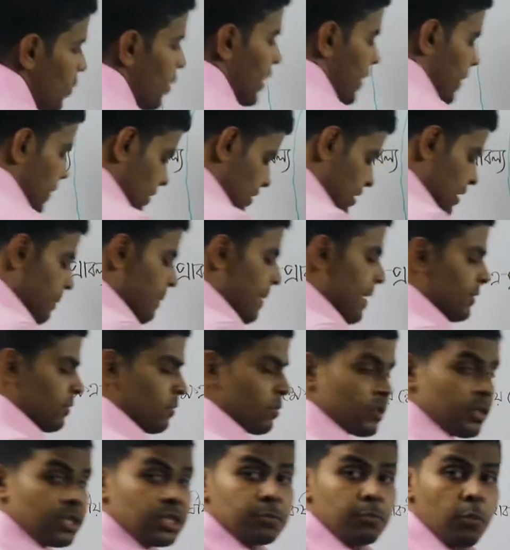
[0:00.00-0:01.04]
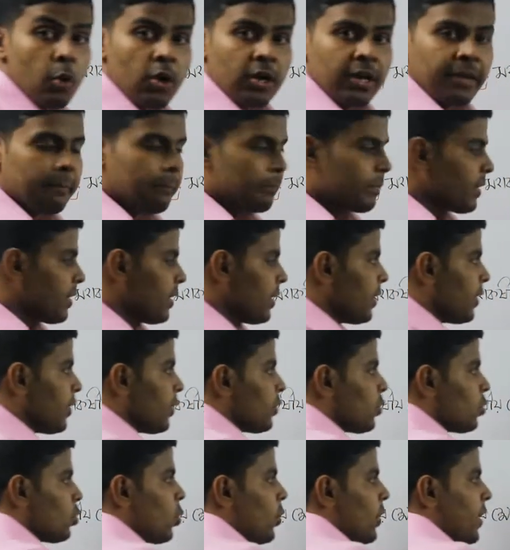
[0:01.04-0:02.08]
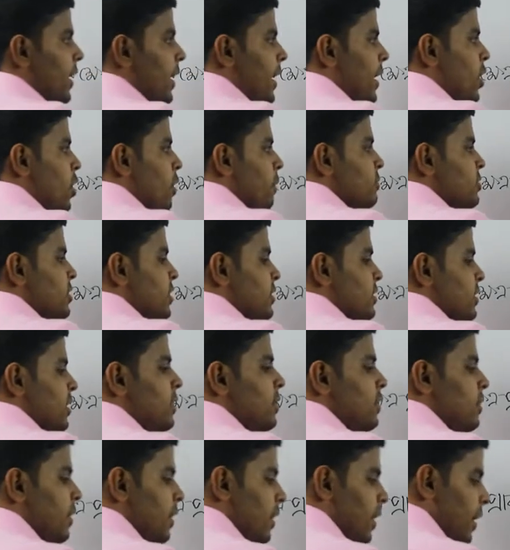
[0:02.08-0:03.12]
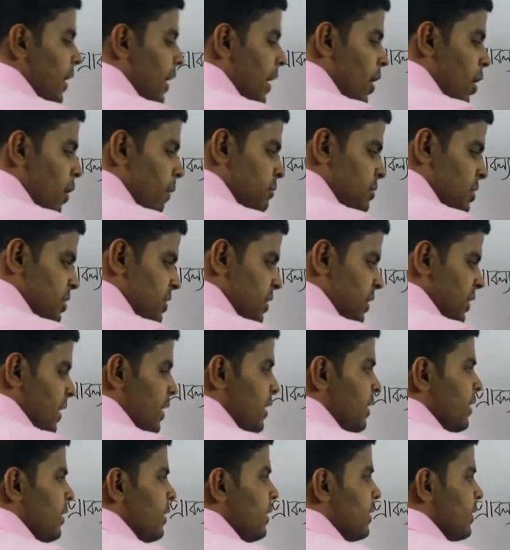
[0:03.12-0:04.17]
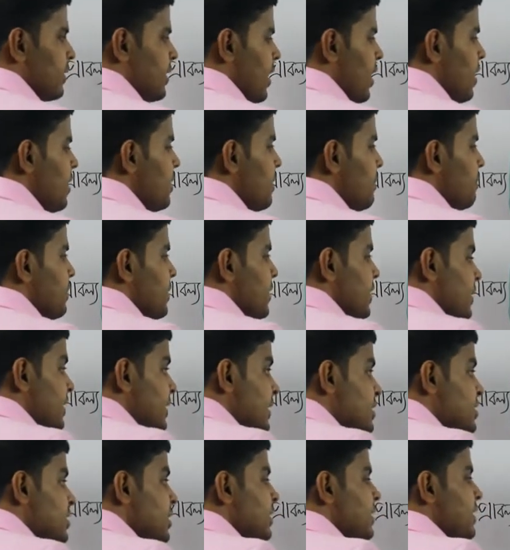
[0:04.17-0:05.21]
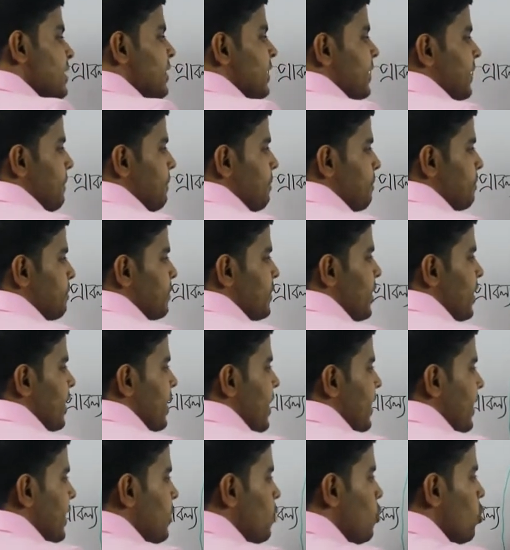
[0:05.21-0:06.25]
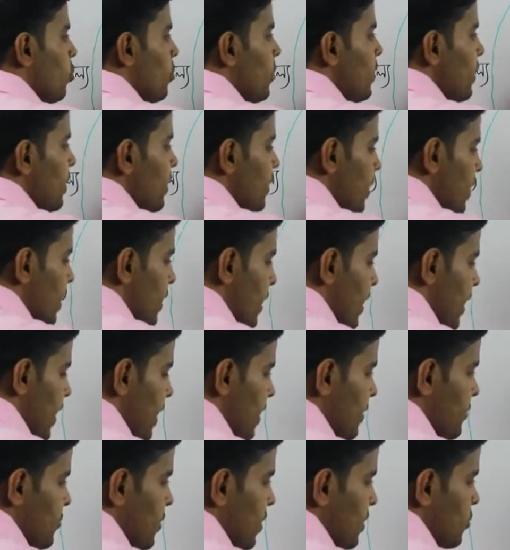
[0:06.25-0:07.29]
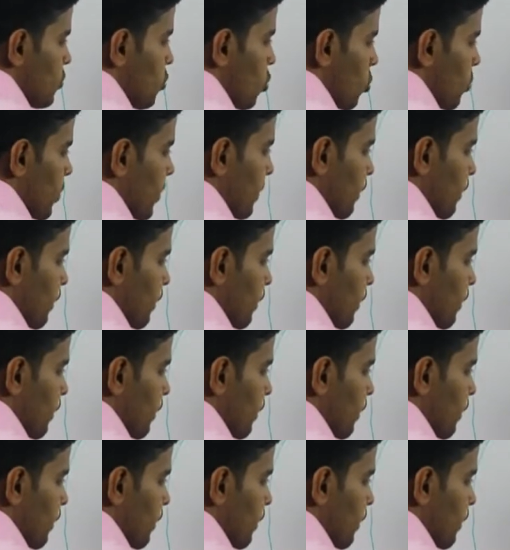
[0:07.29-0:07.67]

ওকে যার ম্যাস হচ্ছে স্মল এম তো এই অবজেক্টটা এই অবজেক্টটাকে তার নিজের দিকে কি করবে অ্যাট্রাক্ট করবে